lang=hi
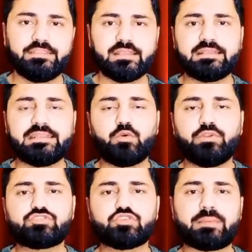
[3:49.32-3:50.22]
यह घटना
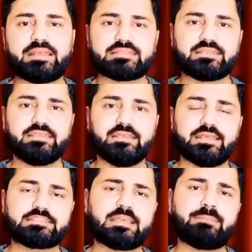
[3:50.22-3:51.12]
1965 की
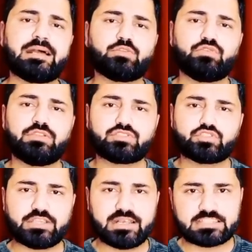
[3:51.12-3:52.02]
है इसके बाद
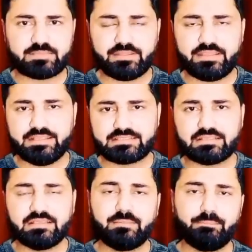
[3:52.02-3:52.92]
1966 में
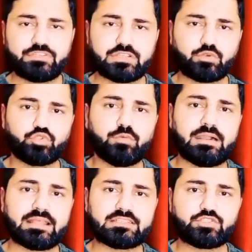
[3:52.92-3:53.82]
इस मिशन को
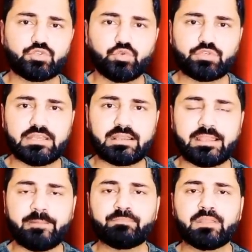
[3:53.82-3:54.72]
दोबारा से शुरू किया
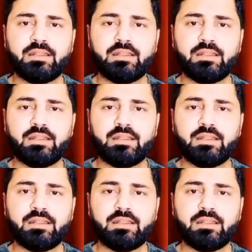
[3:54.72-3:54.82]
गया